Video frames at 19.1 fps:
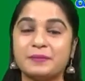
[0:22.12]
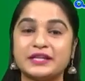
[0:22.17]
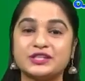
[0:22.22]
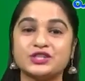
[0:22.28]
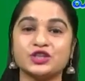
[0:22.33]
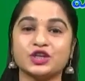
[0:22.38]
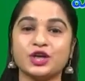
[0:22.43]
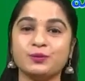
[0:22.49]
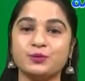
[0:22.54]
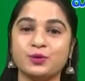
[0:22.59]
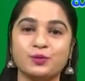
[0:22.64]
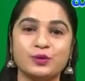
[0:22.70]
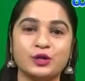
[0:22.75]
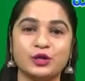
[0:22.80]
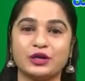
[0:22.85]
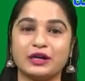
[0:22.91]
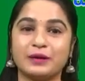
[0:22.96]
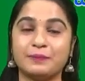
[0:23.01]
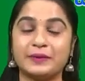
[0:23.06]
పచ్చిక
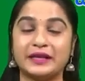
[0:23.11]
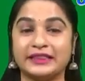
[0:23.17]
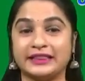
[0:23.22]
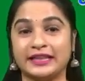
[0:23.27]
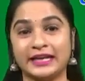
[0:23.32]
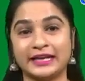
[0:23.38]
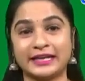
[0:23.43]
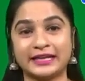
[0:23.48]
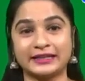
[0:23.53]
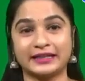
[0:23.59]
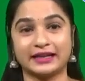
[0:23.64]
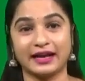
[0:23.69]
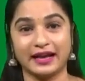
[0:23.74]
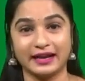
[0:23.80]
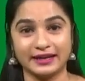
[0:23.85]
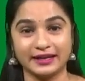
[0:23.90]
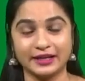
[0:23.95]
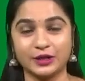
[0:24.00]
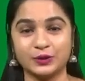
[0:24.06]
భూముల యొక్క ప్రత్యేక
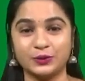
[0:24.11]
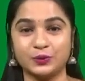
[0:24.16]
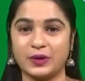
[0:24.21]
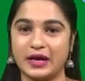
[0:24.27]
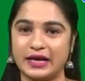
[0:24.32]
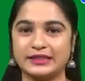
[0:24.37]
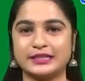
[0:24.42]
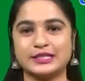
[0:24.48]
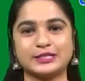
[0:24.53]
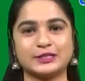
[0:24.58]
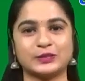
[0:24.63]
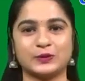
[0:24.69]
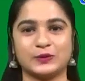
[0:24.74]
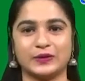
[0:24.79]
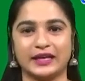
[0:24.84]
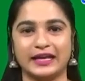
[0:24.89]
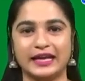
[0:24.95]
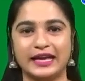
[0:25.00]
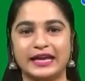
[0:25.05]
కలయికను
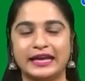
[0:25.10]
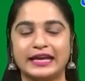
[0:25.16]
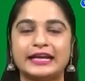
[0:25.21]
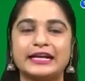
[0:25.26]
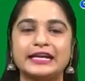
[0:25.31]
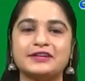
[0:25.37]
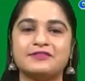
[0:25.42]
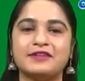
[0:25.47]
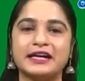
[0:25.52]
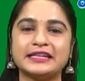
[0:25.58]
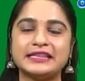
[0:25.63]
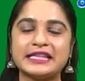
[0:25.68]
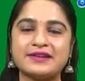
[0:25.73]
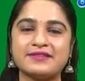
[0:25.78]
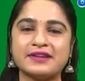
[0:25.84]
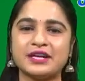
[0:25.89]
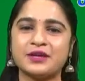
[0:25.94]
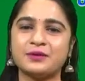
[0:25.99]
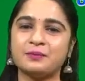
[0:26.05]
అందిస్తుంది ఇక్కడ
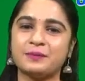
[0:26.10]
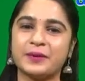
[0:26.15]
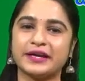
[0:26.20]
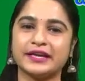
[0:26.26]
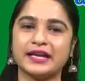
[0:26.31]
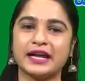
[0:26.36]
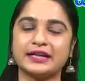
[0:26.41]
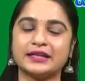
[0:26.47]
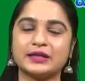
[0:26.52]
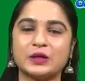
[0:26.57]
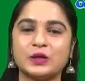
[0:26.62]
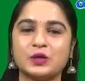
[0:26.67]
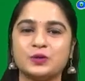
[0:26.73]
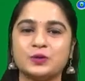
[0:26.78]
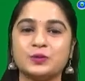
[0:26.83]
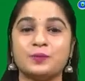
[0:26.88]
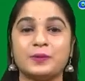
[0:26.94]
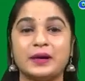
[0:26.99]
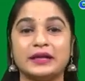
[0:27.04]
వాతావరణం
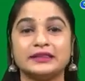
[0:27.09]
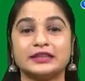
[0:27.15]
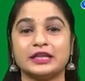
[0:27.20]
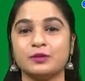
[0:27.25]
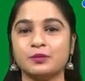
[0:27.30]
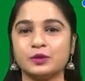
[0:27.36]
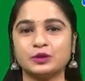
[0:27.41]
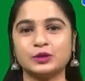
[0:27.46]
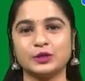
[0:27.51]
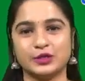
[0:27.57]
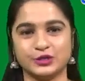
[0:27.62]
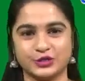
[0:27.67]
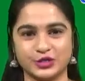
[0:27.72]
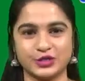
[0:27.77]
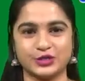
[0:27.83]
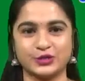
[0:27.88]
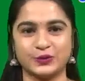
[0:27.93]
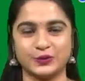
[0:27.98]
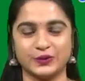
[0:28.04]
పర్యాటకులను మంత్రముగ్ధులను
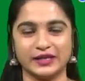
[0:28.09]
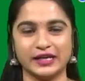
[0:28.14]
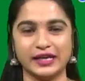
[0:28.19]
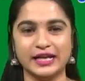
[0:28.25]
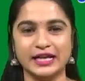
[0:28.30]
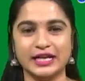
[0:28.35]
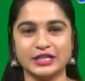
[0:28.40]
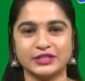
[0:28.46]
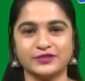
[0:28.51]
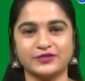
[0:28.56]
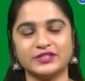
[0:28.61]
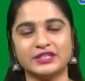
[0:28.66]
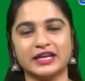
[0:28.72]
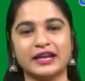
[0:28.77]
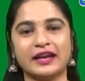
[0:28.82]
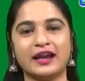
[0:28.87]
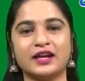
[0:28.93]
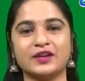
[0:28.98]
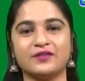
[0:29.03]
చేస్తుంది
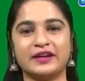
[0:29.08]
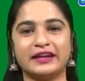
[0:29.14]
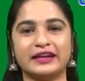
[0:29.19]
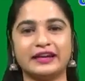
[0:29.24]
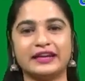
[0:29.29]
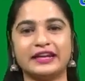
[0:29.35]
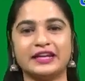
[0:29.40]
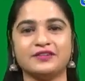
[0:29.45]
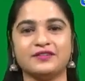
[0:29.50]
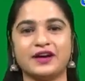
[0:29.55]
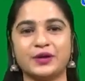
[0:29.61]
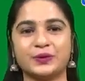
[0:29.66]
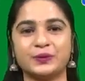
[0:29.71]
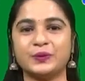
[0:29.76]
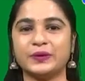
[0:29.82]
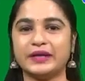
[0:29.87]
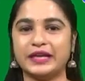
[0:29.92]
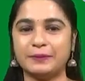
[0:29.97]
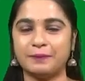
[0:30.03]
స్విట్జర్లాండ్ వెళ్ళలేని
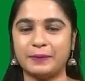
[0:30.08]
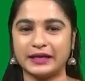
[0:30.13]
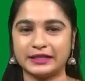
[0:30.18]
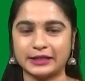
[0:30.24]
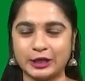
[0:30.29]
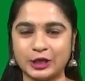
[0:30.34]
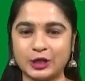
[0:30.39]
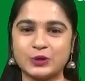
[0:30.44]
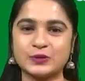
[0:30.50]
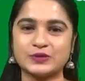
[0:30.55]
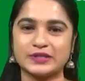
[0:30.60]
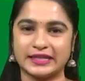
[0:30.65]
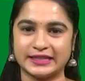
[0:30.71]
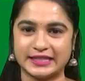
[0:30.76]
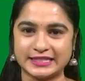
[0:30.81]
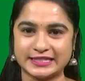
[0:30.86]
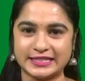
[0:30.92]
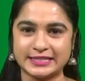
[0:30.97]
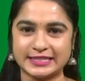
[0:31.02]
వారు ఈ పట్టణంను
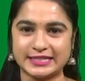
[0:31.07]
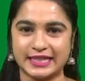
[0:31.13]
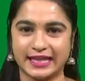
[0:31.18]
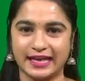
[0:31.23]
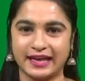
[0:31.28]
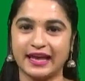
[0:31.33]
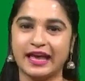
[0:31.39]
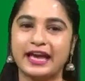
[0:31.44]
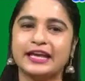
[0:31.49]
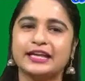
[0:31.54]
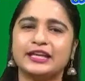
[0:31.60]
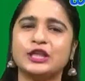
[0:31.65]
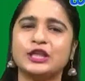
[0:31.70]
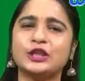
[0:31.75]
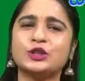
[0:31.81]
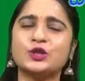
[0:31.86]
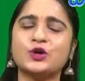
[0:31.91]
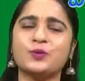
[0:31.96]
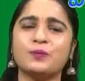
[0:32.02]
సందర్శిస్తే
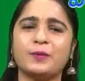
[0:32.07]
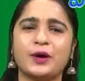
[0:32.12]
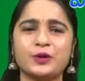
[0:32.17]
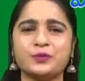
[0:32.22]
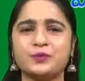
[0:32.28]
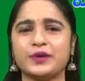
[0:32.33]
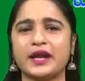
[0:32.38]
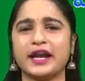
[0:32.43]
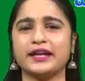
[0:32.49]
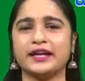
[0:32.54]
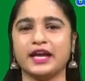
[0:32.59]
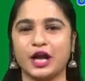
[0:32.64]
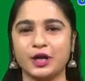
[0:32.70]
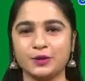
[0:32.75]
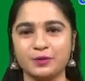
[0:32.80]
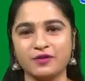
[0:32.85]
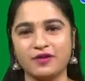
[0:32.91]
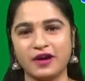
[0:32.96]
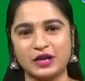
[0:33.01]
ఎంతో మరుపురాని
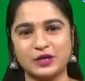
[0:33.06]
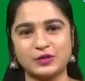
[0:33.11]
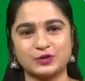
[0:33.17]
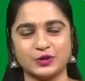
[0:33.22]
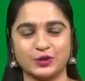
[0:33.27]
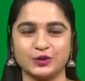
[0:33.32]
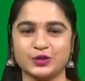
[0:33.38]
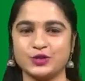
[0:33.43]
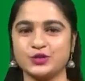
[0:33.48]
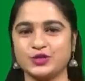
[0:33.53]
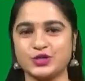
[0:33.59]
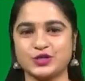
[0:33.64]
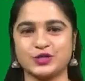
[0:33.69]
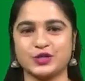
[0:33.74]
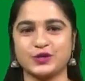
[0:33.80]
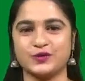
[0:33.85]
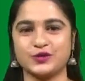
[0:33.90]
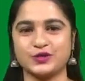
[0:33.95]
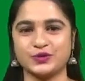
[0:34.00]
అనుభవాలను సొంతం
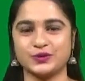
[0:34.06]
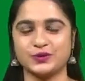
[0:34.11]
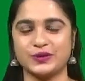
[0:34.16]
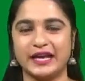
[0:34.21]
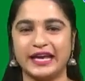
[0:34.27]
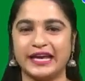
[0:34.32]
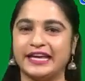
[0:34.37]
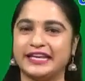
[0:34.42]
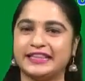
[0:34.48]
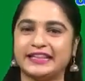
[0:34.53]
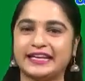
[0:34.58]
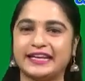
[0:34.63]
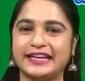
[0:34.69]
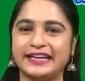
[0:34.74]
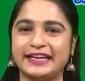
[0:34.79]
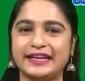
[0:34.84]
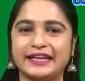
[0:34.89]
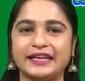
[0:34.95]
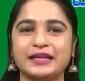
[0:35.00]
చేసుకోవచ్చు
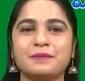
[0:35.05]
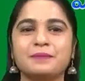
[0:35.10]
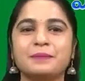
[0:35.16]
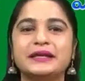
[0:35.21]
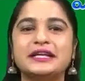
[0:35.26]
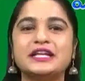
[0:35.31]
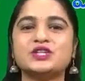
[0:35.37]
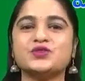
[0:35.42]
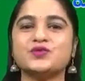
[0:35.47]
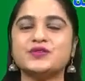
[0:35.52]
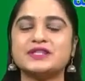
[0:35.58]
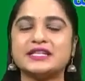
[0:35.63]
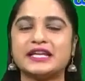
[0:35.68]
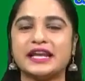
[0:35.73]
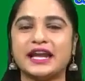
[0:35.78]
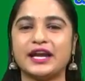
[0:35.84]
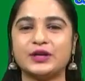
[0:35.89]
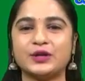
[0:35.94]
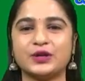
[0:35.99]
ఇంతకీ ఈ మినీ
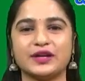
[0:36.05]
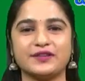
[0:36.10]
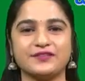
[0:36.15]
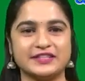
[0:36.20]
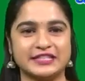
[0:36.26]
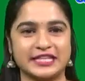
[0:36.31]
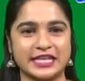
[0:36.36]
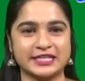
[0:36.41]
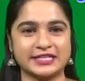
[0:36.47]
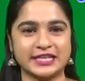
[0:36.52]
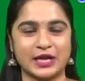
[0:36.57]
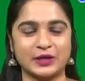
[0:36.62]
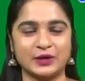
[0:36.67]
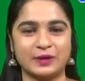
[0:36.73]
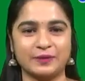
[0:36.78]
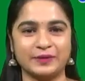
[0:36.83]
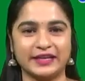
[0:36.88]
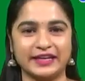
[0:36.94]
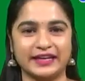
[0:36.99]
స్విట్జర్లాండ్ యొక్క
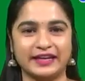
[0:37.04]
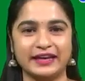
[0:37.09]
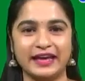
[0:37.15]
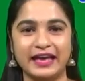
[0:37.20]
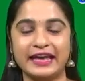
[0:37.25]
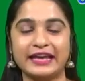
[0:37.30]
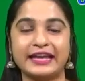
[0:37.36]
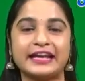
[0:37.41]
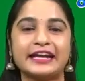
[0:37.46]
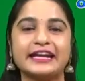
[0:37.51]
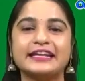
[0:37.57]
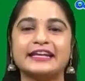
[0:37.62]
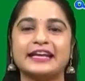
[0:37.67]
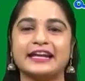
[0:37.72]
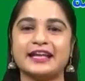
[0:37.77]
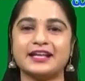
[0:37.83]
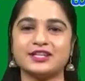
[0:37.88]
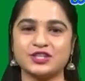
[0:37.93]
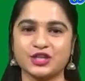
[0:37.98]
విశేషాలు ఏమిటి ఇక్కడ
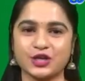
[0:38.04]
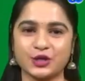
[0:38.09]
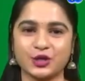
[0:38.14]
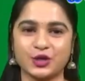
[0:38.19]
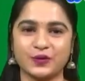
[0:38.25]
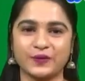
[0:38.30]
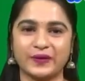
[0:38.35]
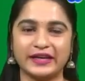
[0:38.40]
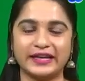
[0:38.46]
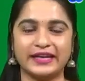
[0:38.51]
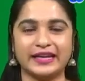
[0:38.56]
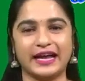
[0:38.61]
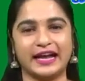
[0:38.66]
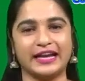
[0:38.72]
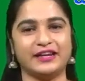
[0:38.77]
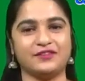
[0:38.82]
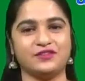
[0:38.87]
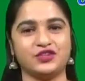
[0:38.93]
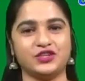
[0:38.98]
ఎలా చేరుకోవాలి
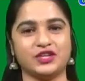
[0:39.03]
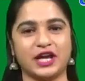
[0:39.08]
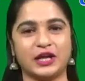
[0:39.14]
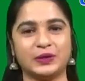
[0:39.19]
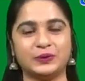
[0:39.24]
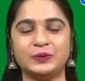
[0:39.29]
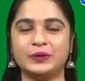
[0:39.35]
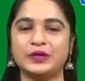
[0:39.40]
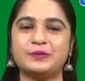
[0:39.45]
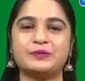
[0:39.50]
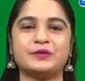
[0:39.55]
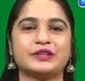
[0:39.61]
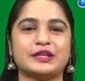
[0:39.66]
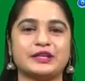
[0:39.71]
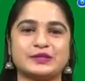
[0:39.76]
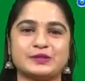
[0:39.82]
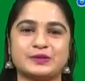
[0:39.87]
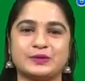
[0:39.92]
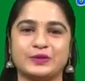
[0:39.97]
అనే విషయాలు ఇప్పుడు
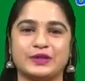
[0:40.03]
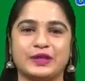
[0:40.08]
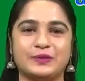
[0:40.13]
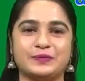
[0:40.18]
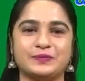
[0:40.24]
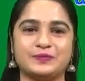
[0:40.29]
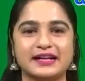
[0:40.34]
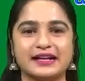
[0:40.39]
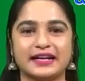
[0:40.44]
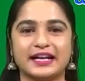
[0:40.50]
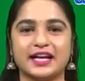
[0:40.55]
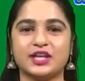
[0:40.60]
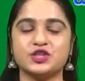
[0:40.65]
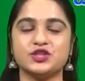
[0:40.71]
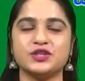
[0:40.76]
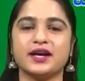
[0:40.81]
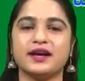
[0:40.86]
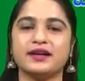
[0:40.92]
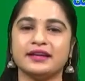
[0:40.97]
తెలుసుకుందాం
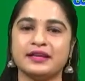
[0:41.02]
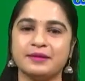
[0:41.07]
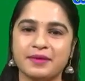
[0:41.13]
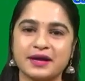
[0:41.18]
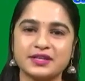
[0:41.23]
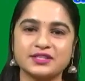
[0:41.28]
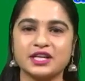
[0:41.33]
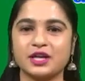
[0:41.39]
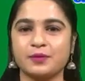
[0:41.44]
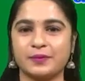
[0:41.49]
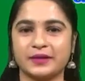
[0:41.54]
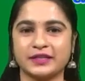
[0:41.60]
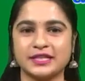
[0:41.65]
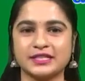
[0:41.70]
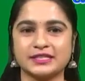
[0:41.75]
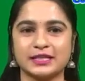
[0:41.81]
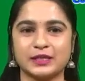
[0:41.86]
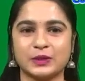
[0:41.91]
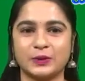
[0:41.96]
ఖజియార్ హిమాచల్
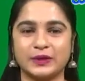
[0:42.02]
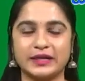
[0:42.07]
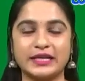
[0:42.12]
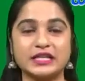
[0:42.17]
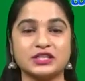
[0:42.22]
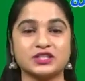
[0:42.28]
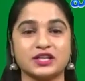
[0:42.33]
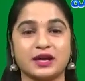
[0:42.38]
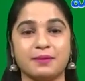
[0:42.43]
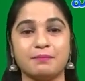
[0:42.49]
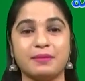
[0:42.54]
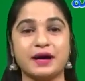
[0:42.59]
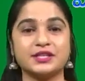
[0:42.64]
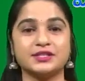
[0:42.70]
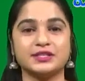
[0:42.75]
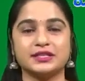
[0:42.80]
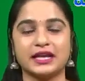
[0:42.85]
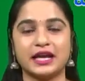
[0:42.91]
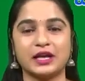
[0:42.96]
ప్రదేశంలోని
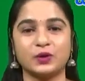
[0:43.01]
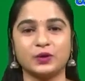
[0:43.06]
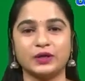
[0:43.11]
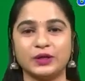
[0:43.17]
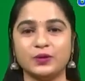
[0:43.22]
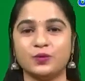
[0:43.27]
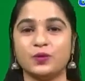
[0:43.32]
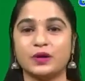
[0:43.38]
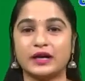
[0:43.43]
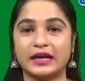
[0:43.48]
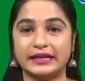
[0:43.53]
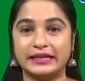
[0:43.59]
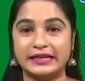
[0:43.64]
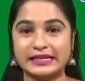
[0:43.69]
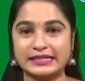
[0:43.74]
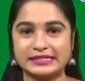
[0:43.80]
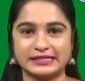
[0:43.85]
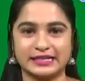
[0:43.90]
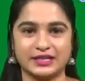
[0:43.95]
చంబా జిల్లాలోని ఒక
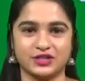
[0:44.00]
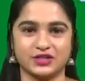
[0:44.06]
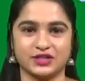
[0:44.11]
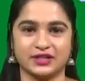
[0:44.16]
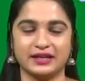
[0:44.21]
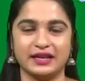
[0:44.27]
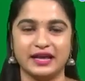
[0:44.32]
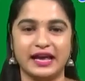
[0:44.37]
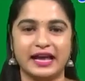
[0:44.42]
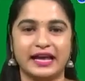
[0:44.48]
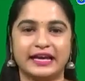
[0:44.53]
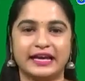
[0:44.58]
హిల్ స్టేషన్